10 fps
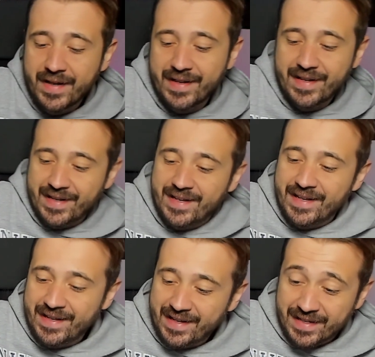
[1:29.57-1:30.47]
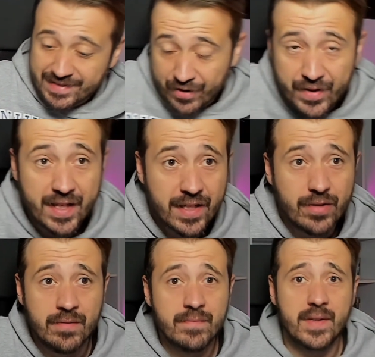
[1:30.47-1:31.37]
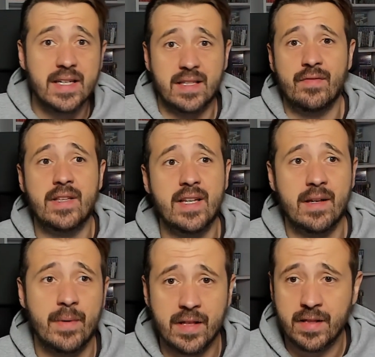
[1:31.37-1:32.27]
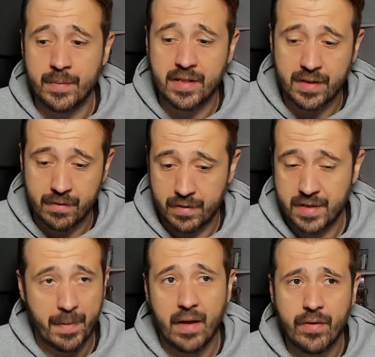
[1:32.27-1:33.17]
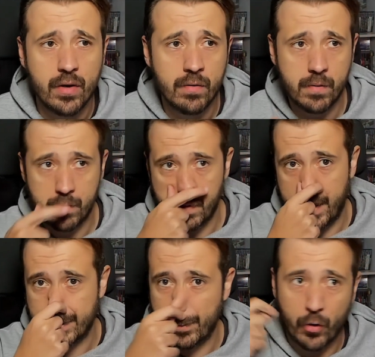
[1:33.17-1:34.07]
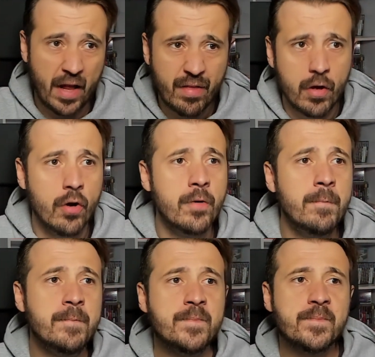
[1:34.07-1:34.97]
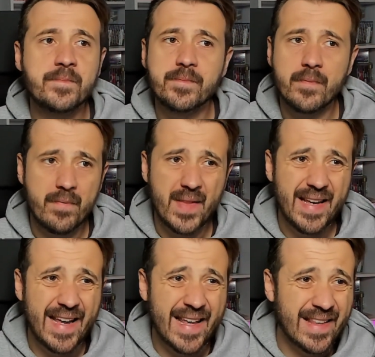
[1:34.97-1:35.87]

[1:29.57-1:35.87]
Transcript: Eh, Starfield tiene eso. Starfield tiene, evidentemente, espacio, exploración, eh,